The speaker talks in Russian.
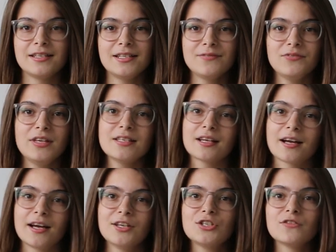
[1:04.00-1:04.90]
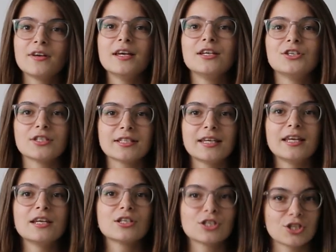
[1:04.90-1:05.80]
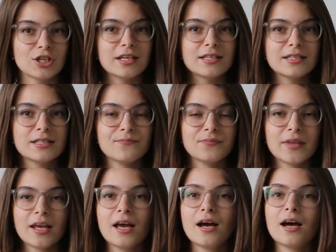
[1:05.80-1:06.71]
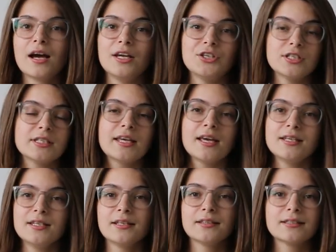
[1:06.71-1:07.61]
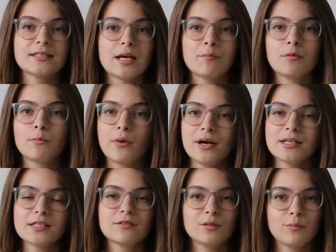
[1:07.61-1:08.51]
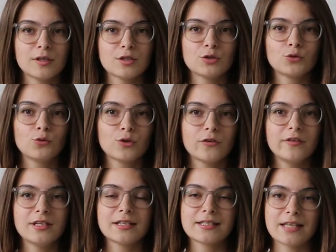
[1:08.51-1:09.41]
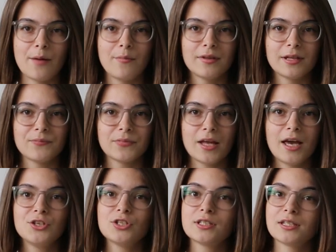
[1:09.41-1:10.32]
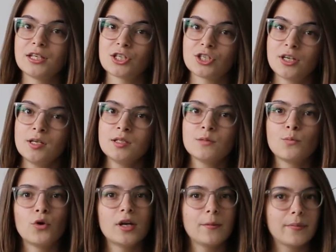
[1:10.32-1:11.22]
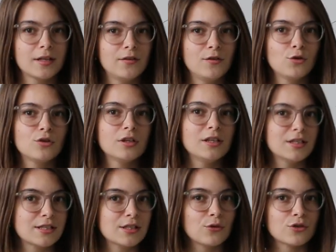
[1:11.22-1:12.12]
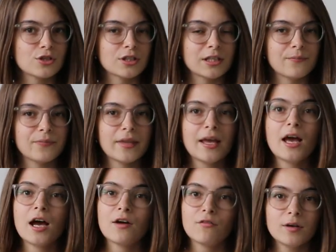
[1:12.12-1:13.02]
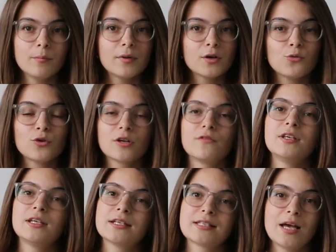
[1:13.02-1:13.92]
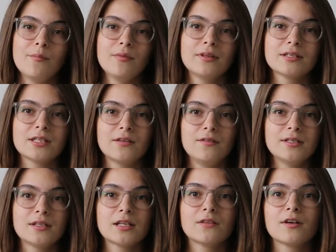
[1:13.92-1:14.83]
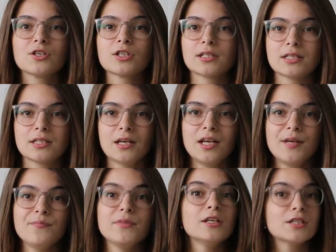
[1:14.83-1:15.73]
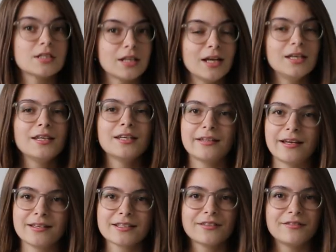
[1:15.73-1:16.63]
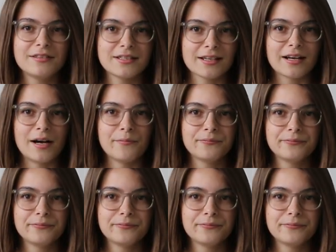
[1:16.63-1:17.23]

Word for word: 1 и заканчивая HSK 6. HSK 1 – это самый базовый и простой уровень экзамена, а HSK 6 – более продвинутый и сложный. Выбор уровня экзамена зависит от ваших целей и знаний китайского языка.